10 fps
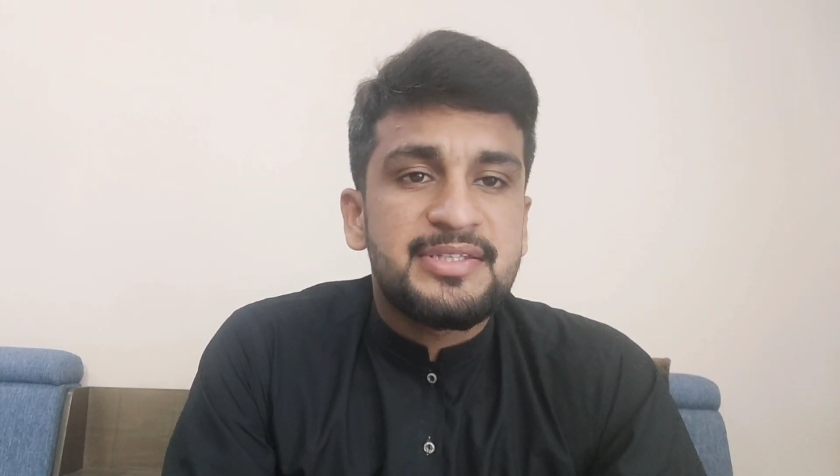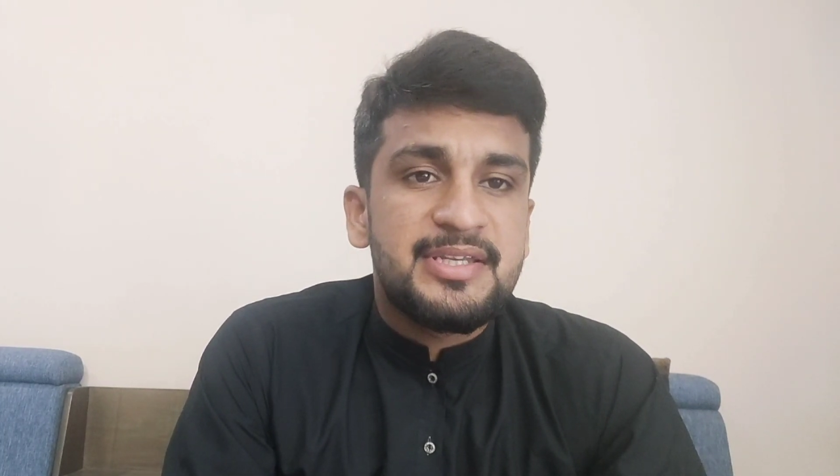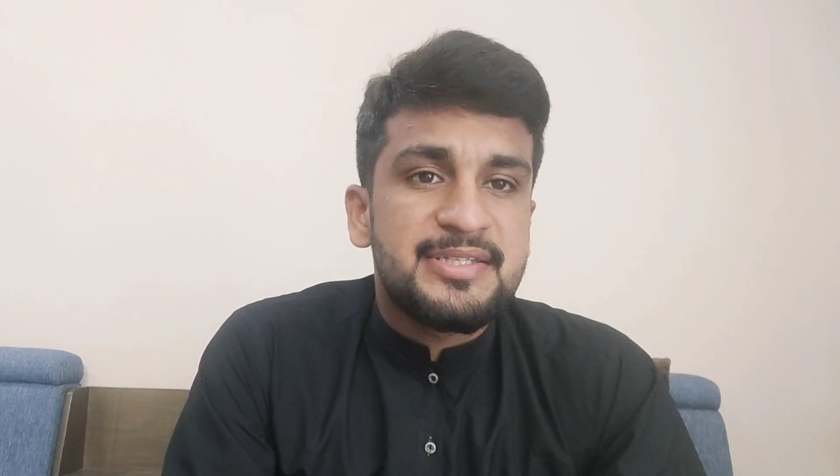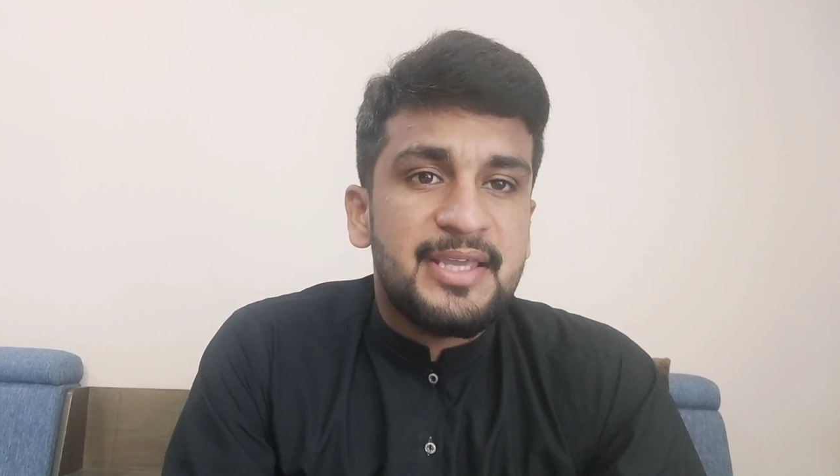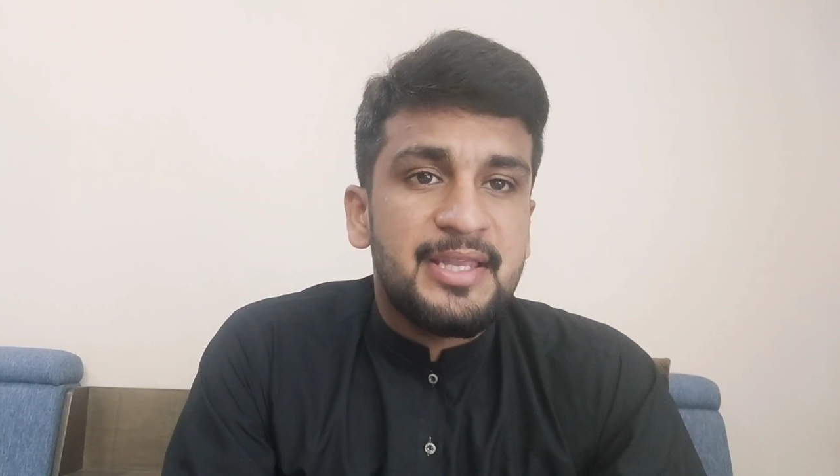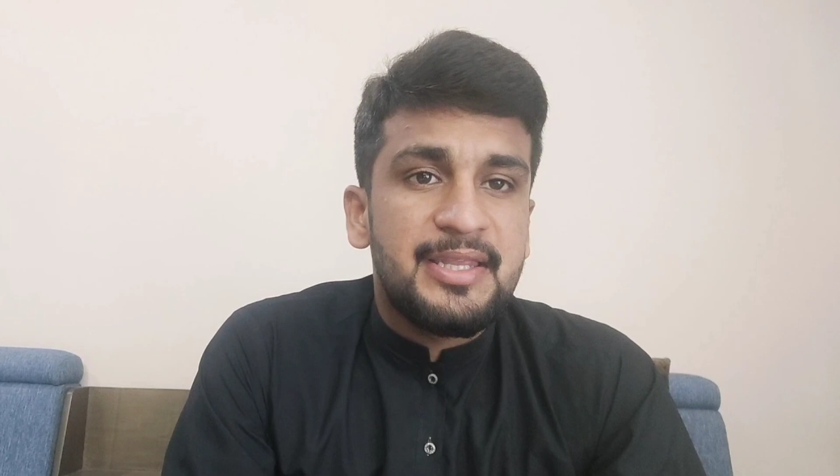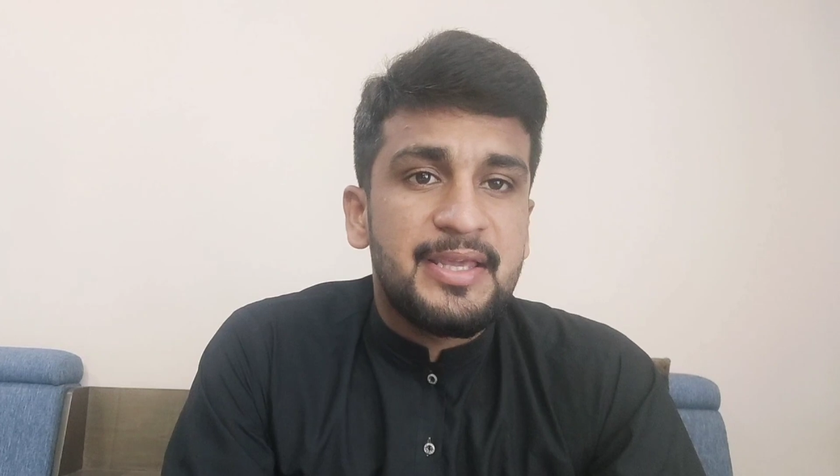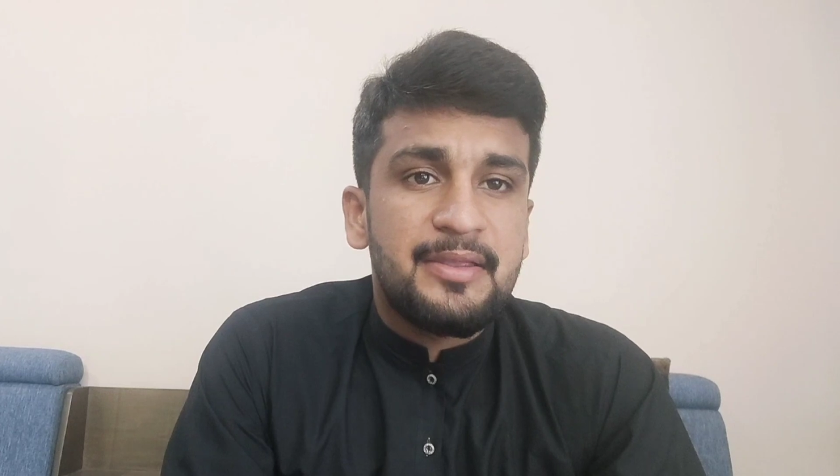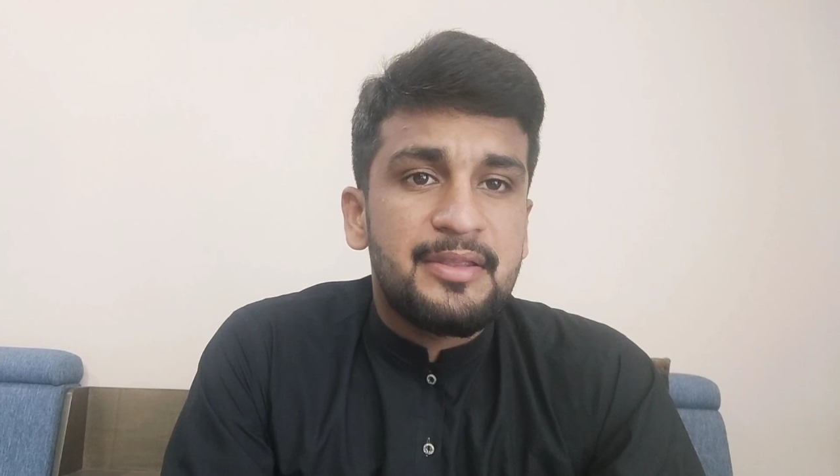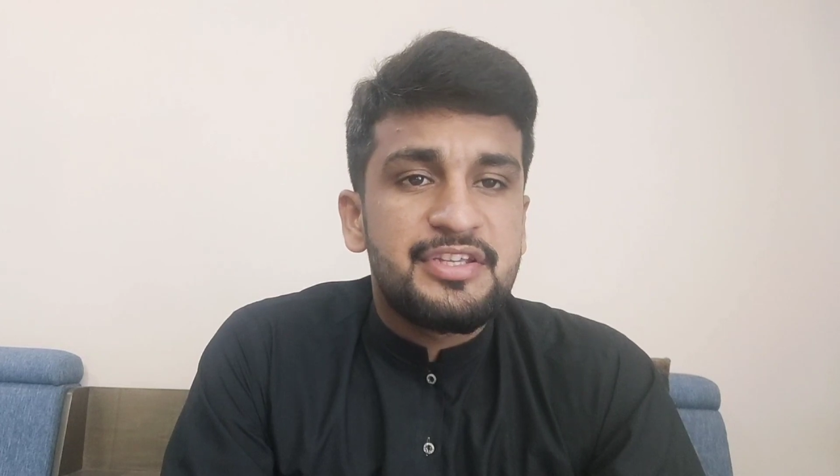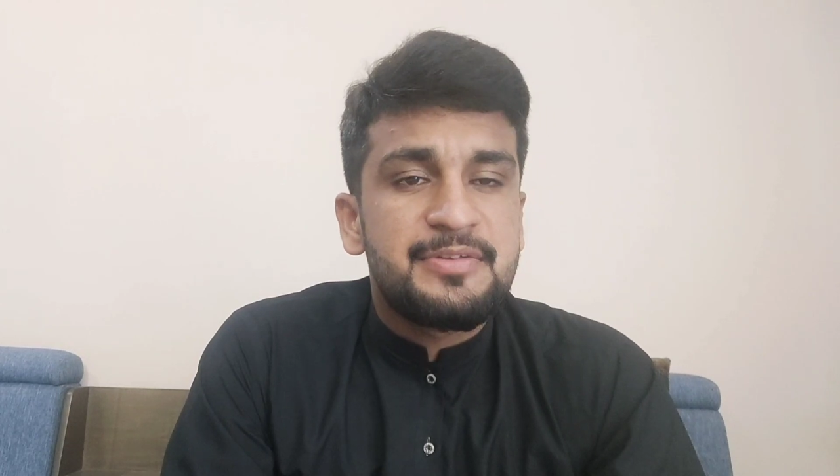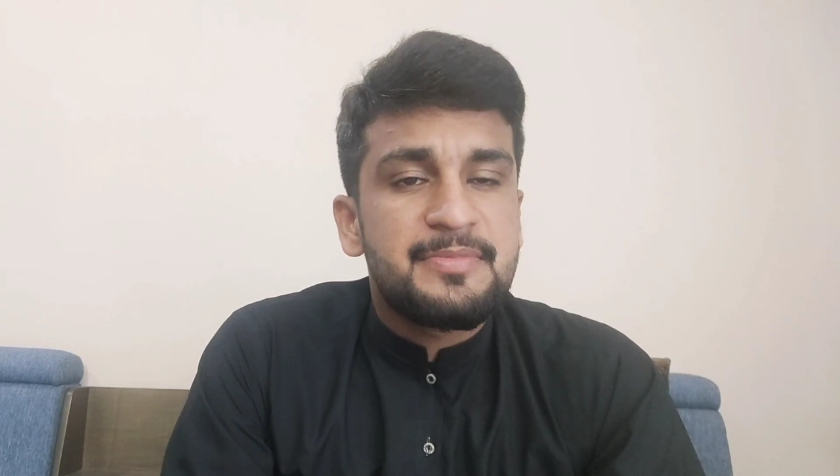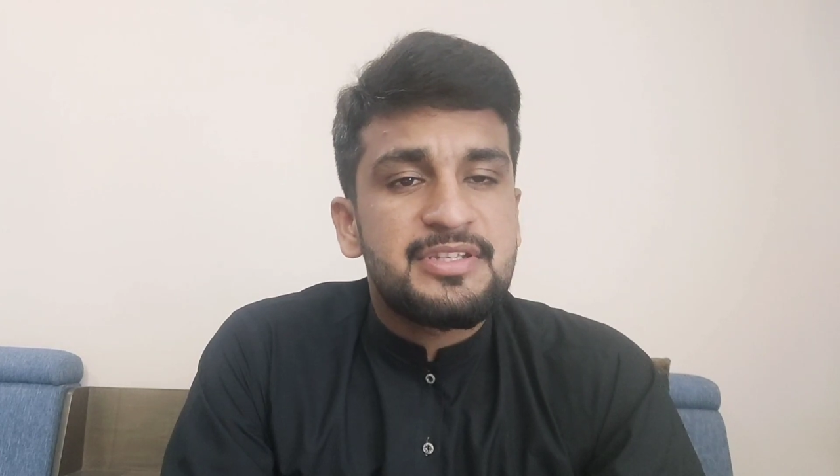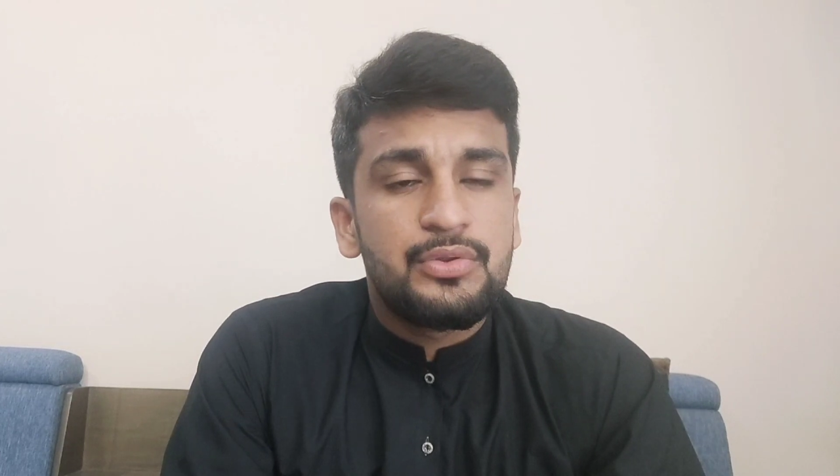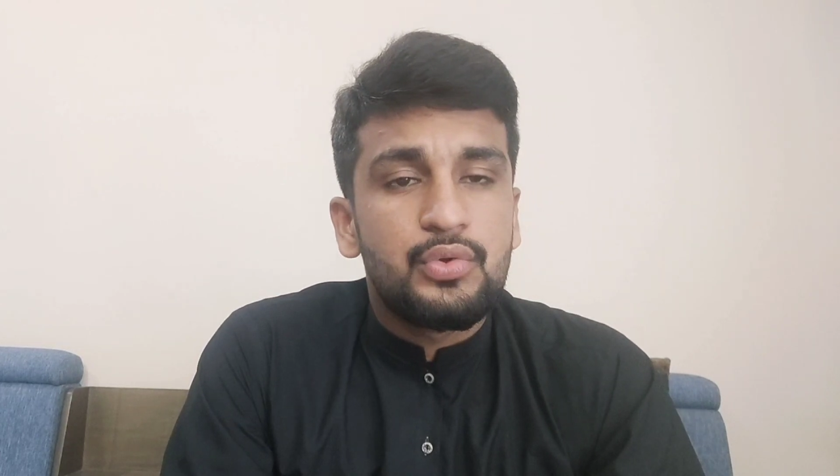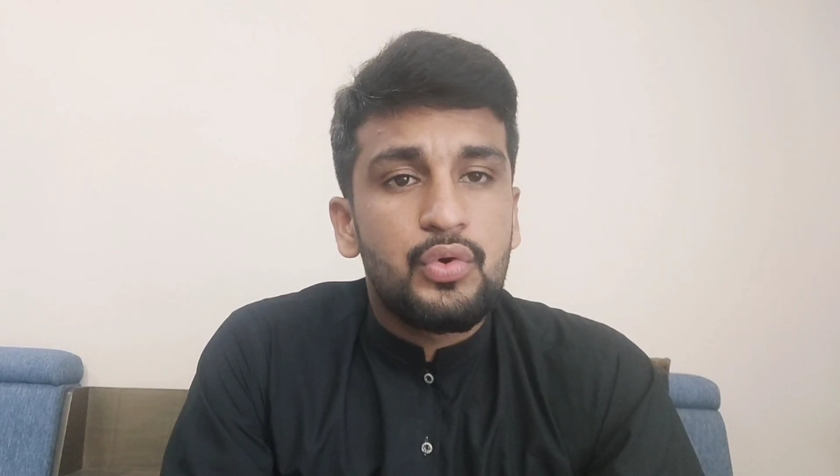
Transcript: सीरीज़ खेली हैं जिनमें से